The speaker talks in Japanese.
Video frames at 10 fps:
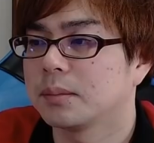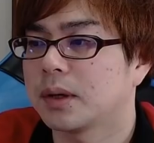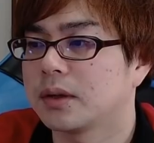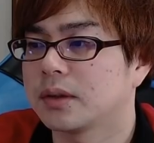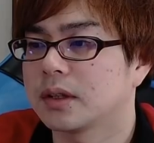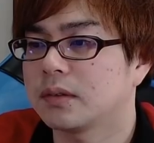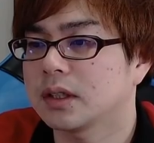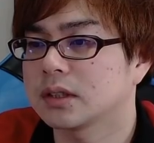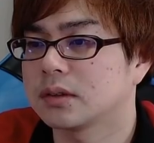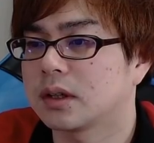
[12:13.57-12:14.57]
パイオニアは
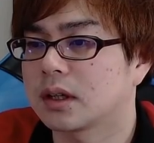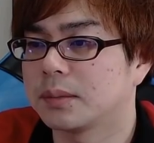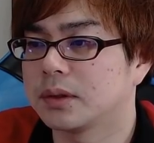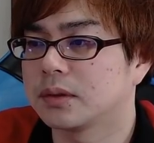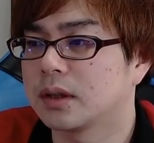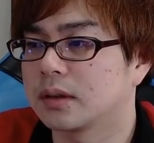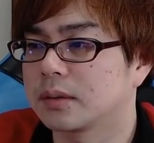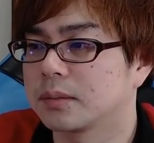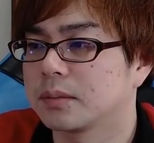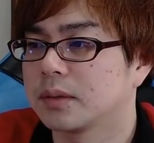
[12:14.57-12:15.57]
白赤ビートダウン、
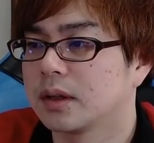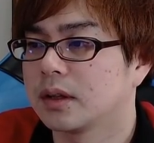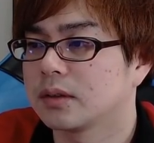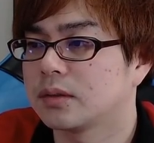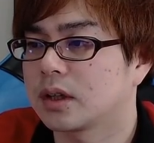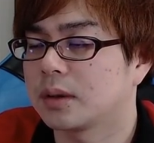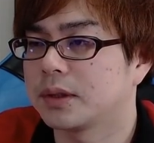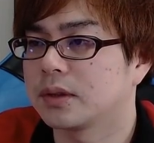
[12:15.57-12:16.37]
黒赤ビー